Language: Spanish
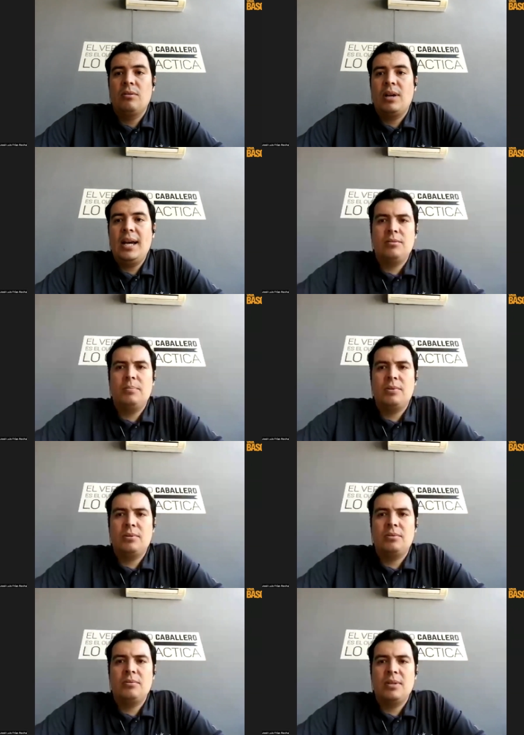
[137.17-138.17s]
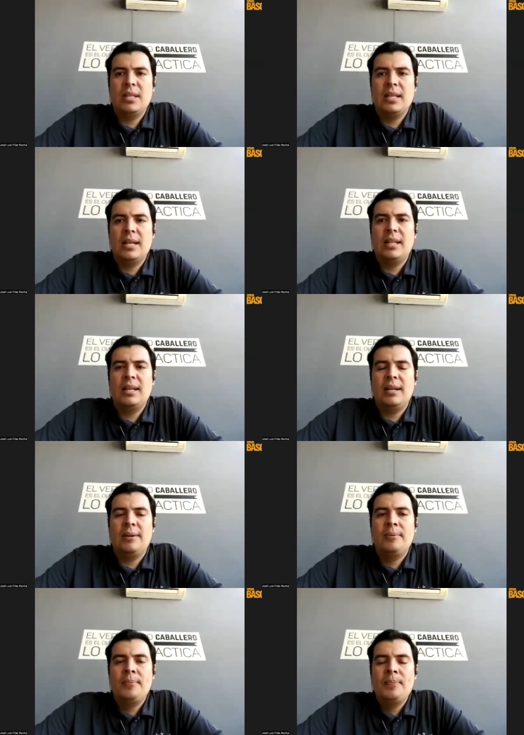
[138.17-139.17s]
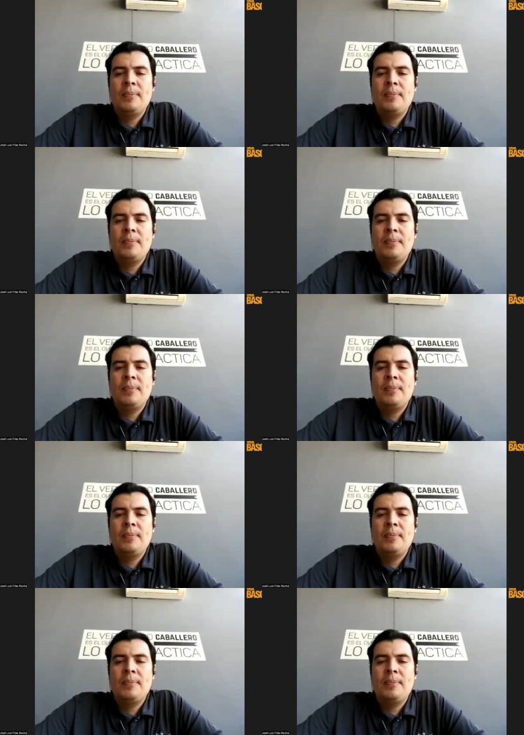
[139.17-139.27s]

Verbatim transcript: local. Entonces hay varias vertientes, ¿no?